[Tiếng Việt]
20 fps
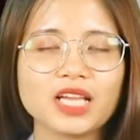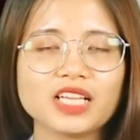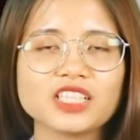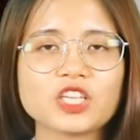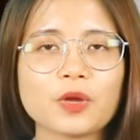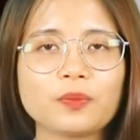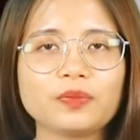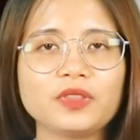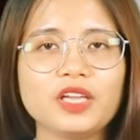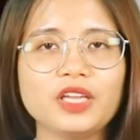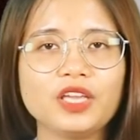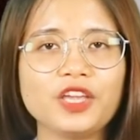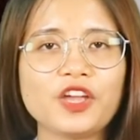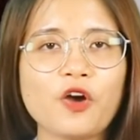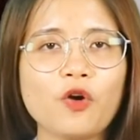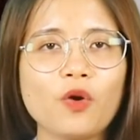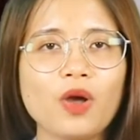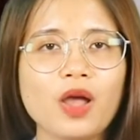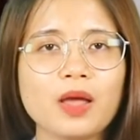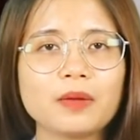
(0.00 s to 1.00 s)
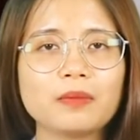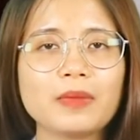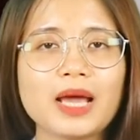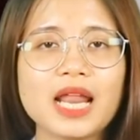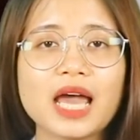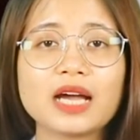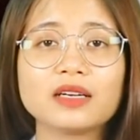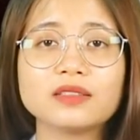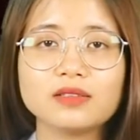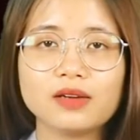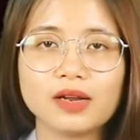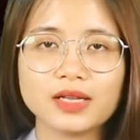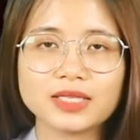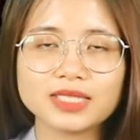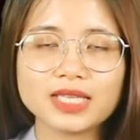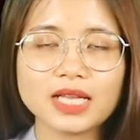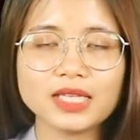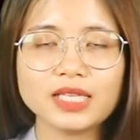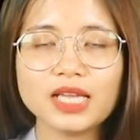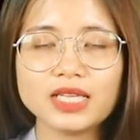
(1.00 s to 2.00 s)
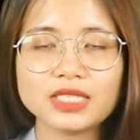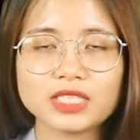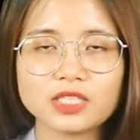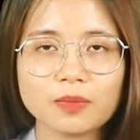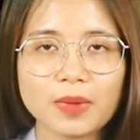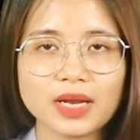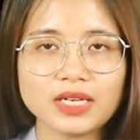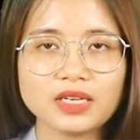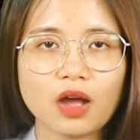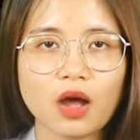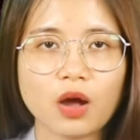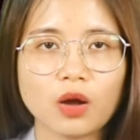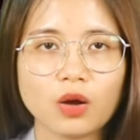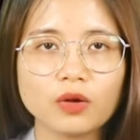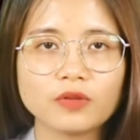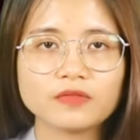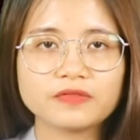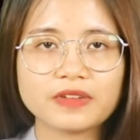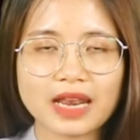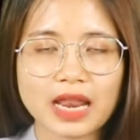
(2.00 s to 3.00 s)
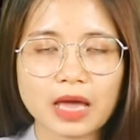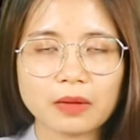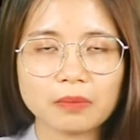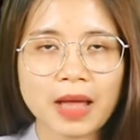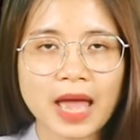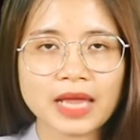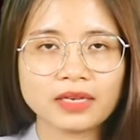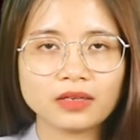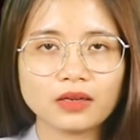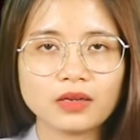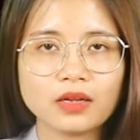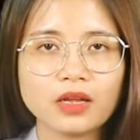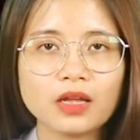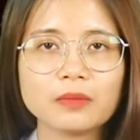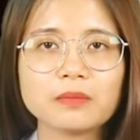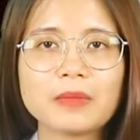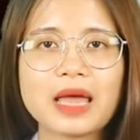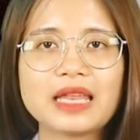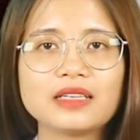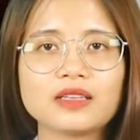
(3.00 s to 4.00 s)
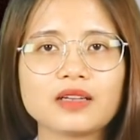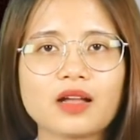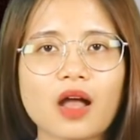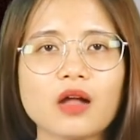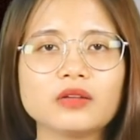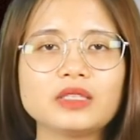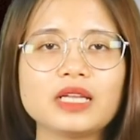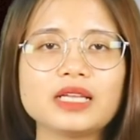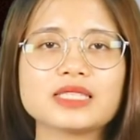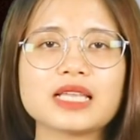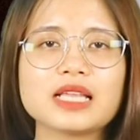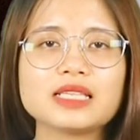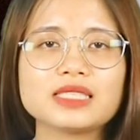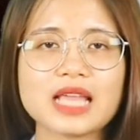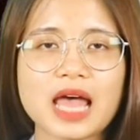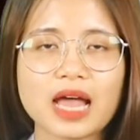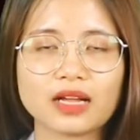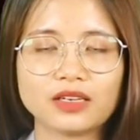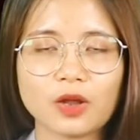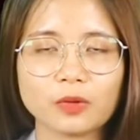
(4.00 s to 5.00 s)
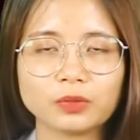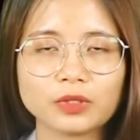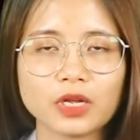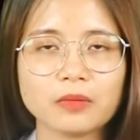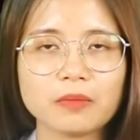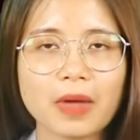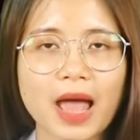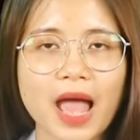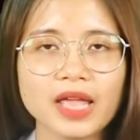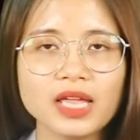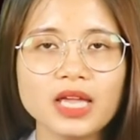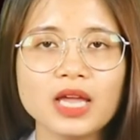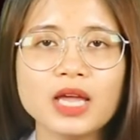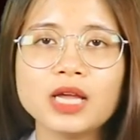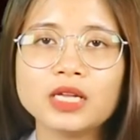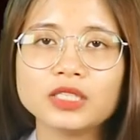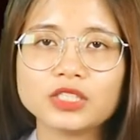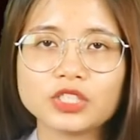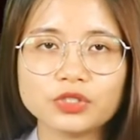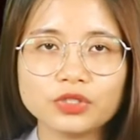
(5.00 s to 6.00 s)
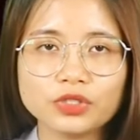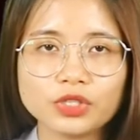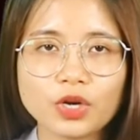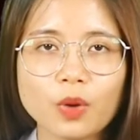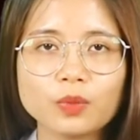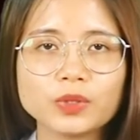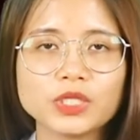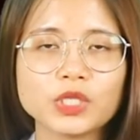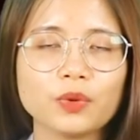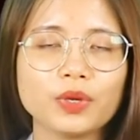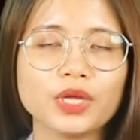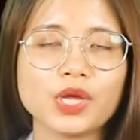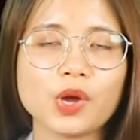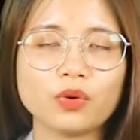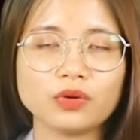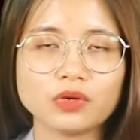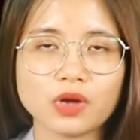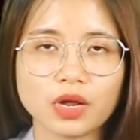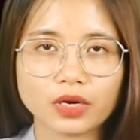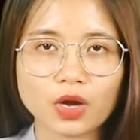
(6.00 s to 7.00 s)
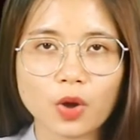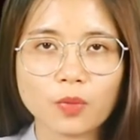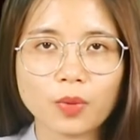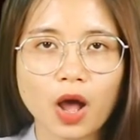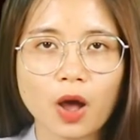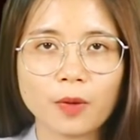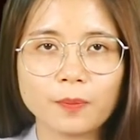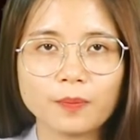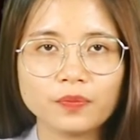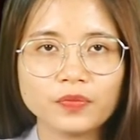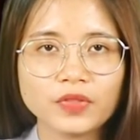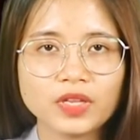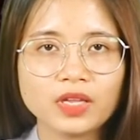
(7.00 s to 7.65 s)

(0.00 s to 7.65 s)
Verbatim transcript: Trong tình yêu, bạn là người rất thích sự bất ngờ và lãng mạn. Bạn có thể sẵn sàng độc thân mãi chứ không chịu yêu người không hợp.